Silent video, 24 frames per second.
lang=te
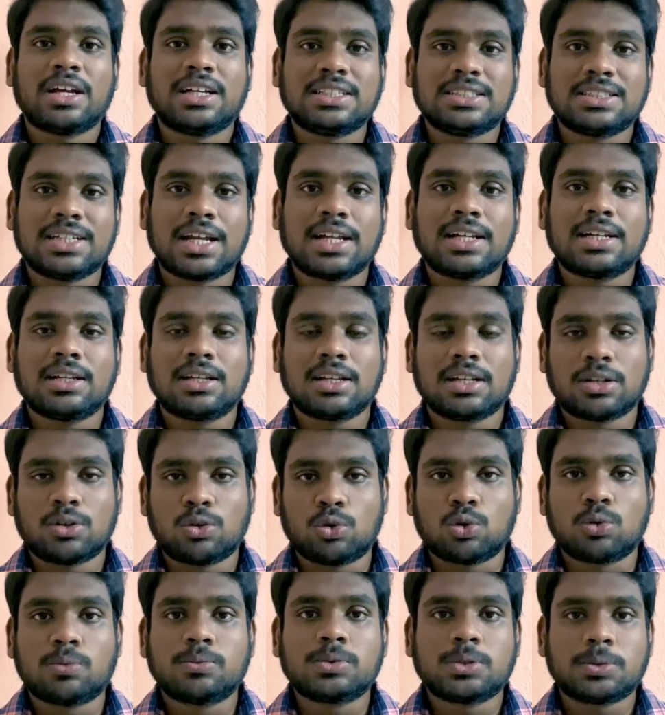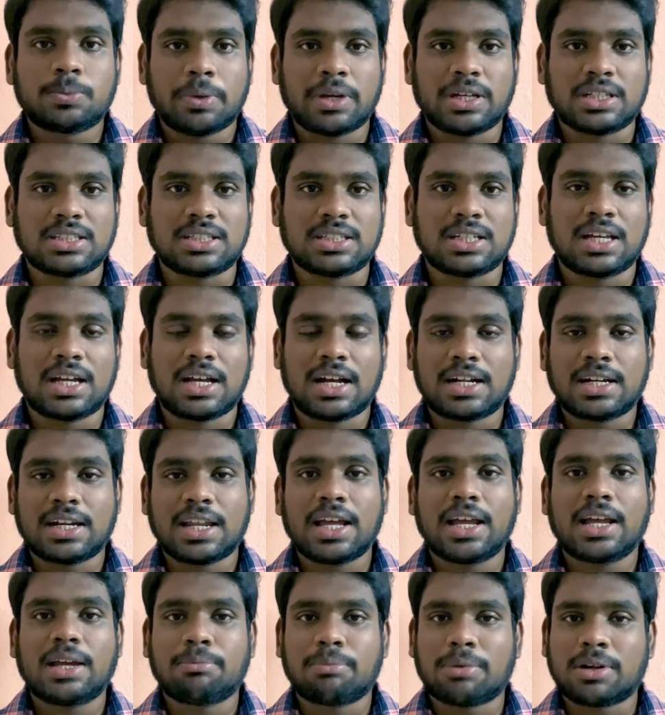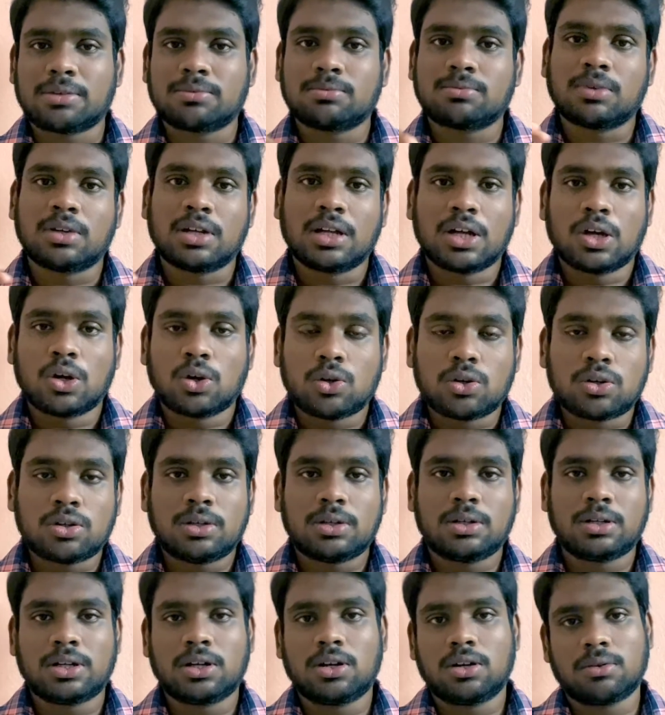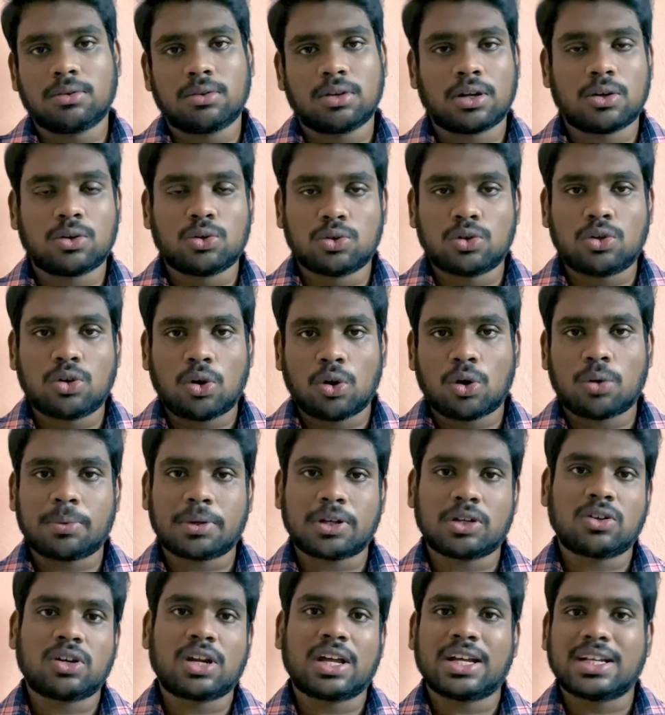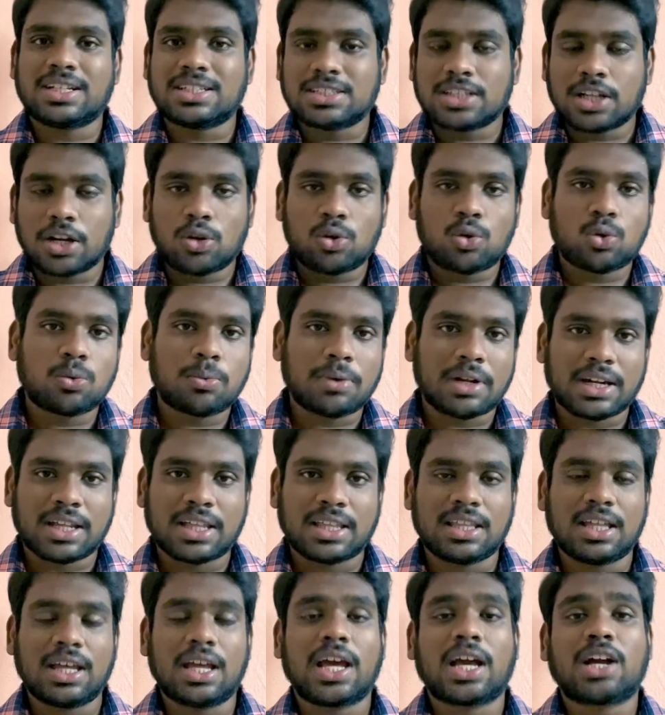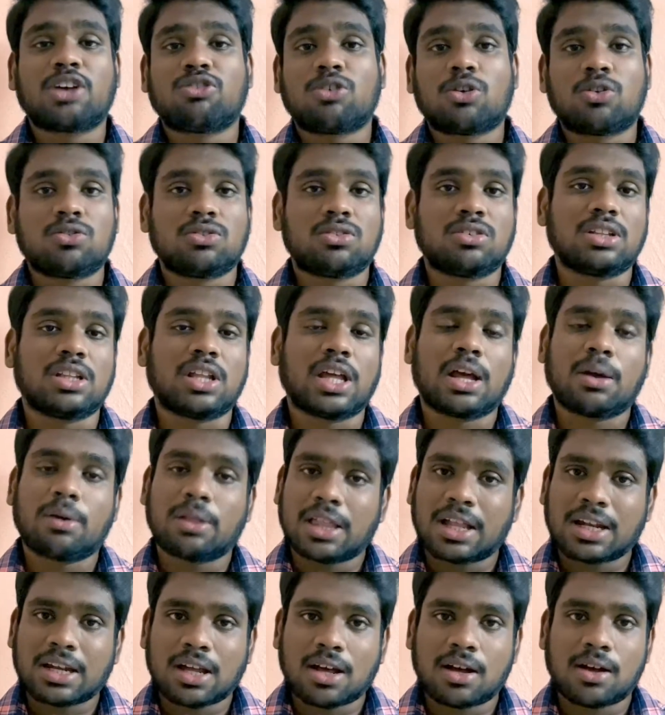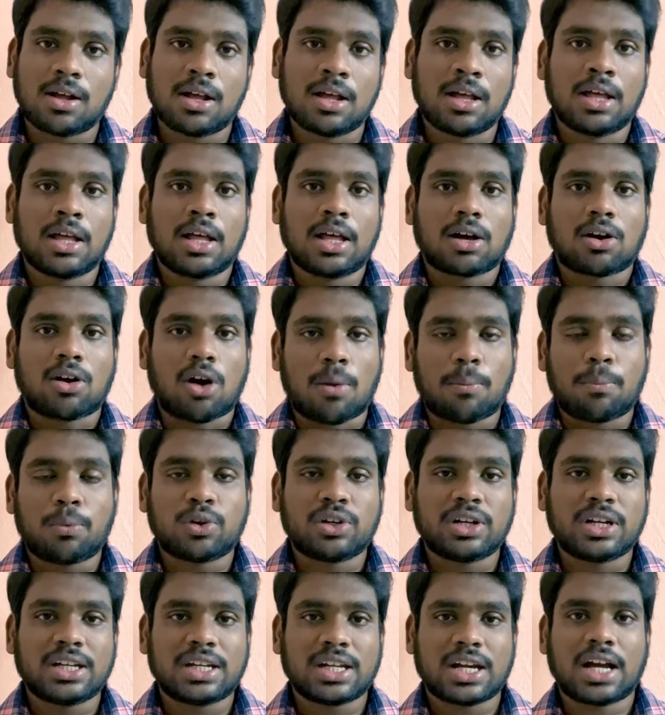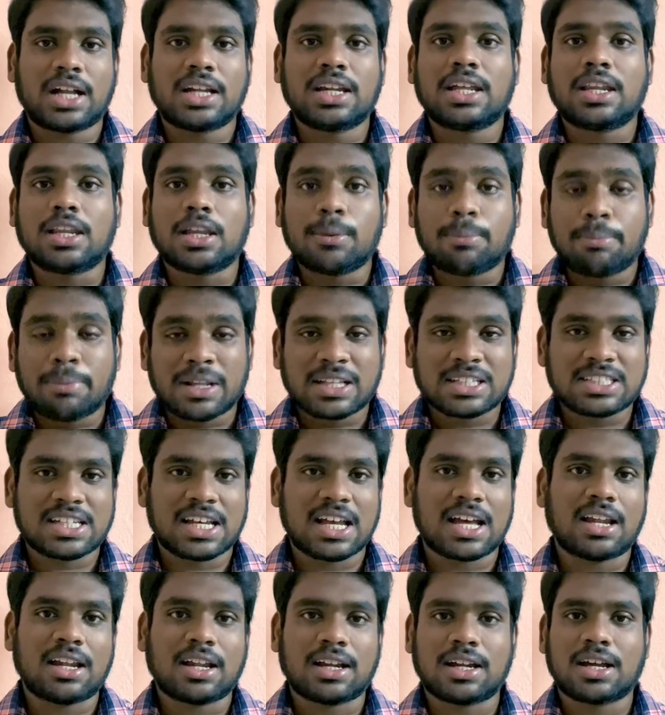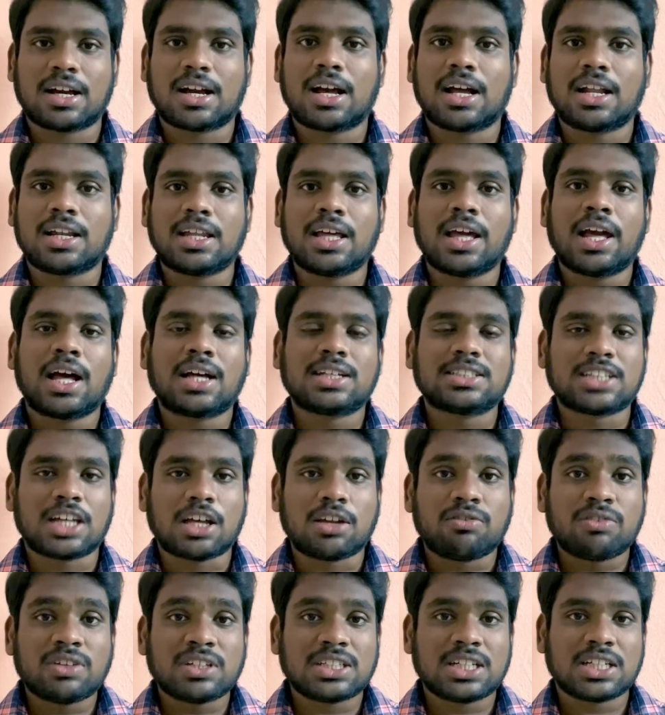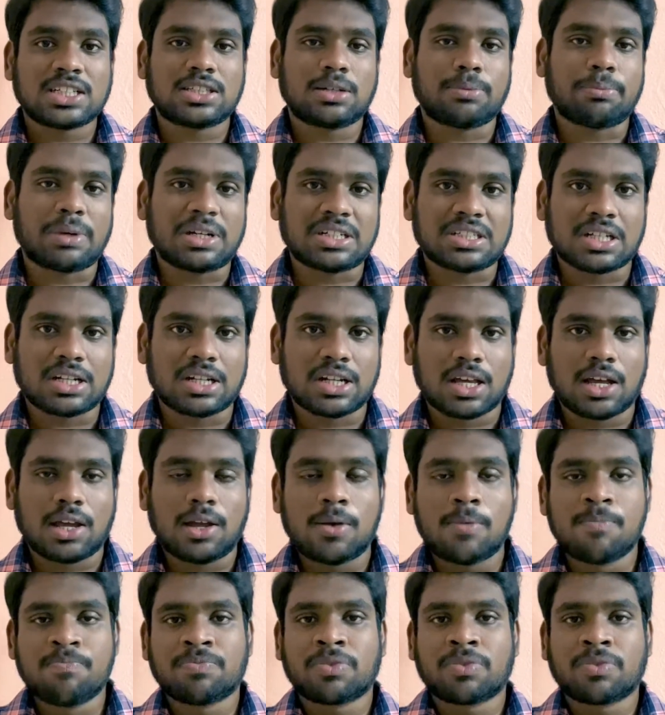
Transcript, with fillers: ఇంజన్ రూమ్ స్పేస్ అంటే మనం హుడ్ హుడ్ లోపల ఉన్న ఇంజన్ రూమ్ అనేది ఎక్కువ ఉంటుంది ఏదైనా కాంపోనెంట్ కానీ రీప్లేస్ చేయాలన్నా కానీ ఆ సర్వీస్ చేసే పర్సన్కి